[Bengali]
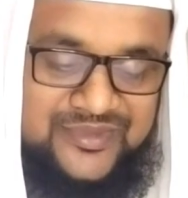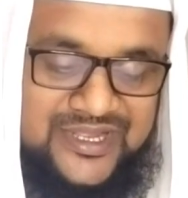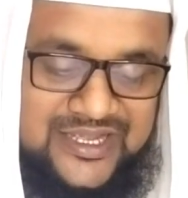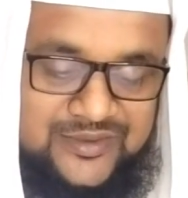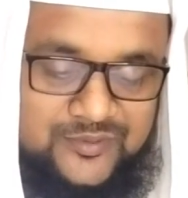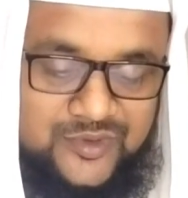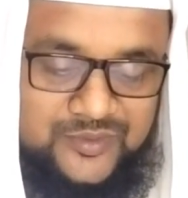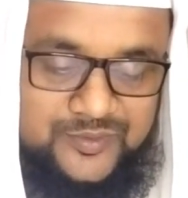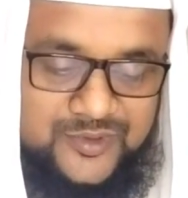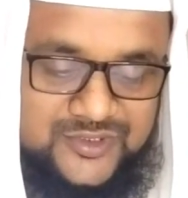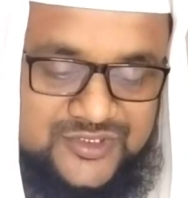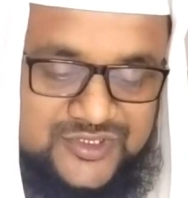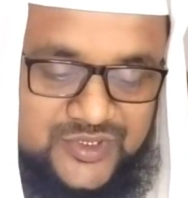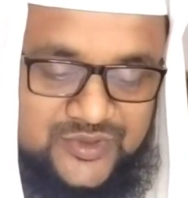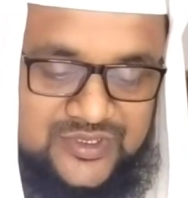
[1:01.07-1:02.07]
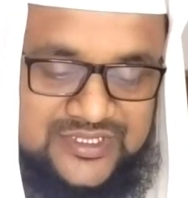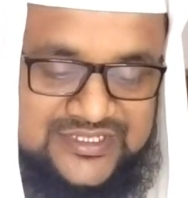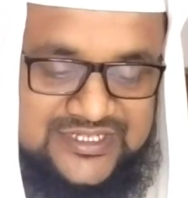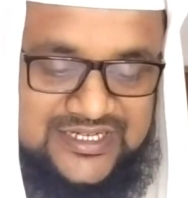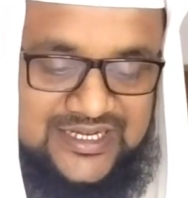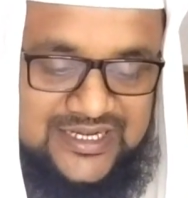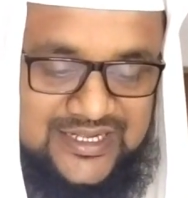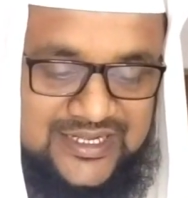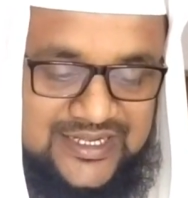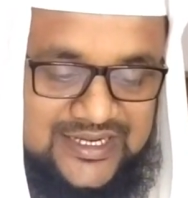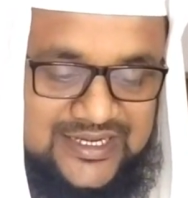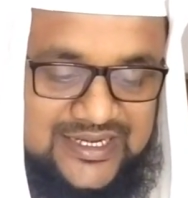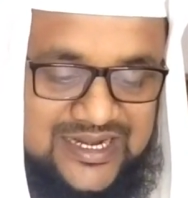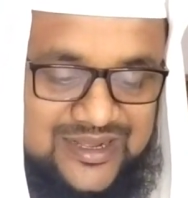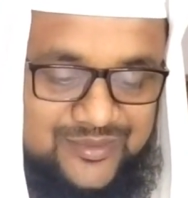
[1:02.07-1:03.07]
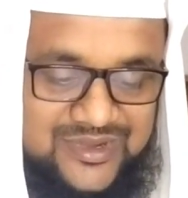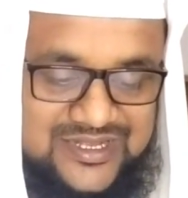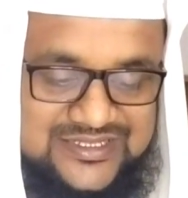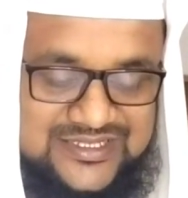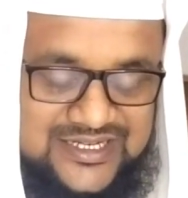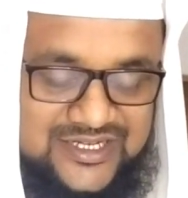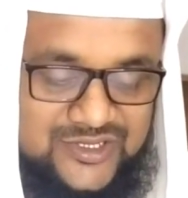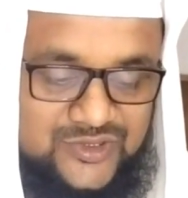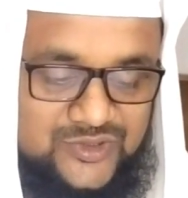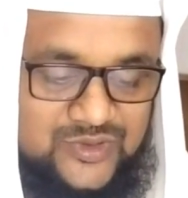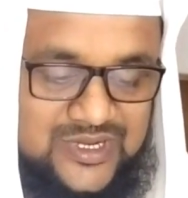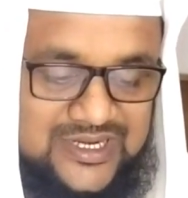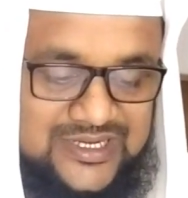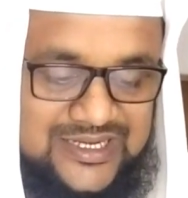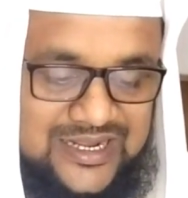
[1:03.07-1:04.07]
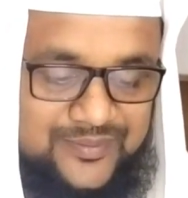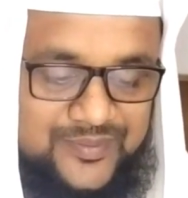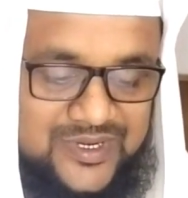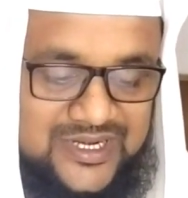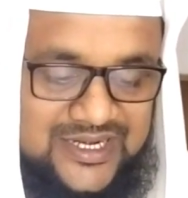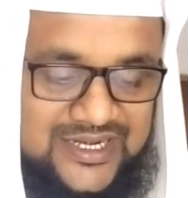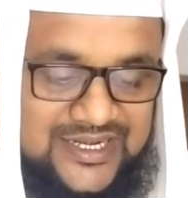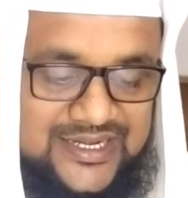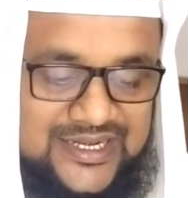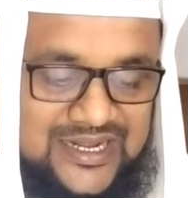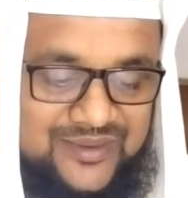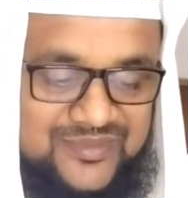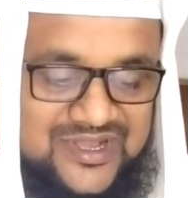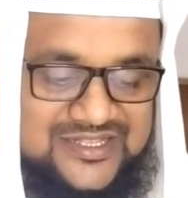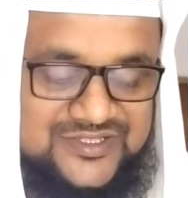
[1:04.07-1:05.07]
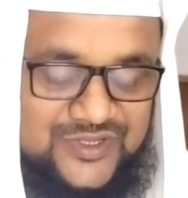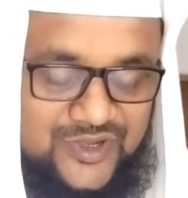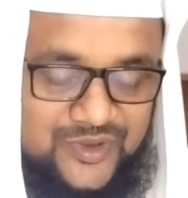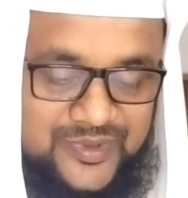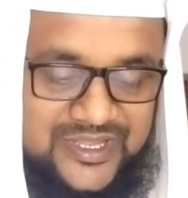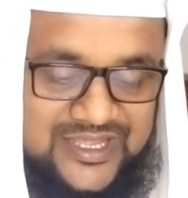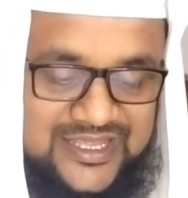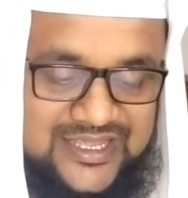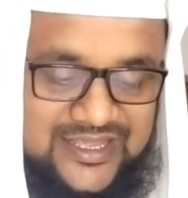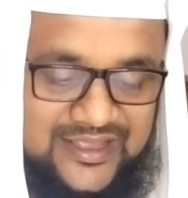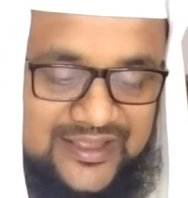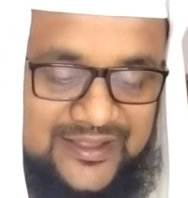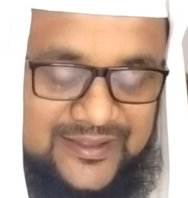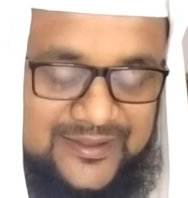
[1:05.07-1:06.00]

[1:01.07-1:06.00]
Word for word: নামে এক বোন প্রশ্ন করেছেন নামাজের দোয়া না পারলে নামাজ হবে কি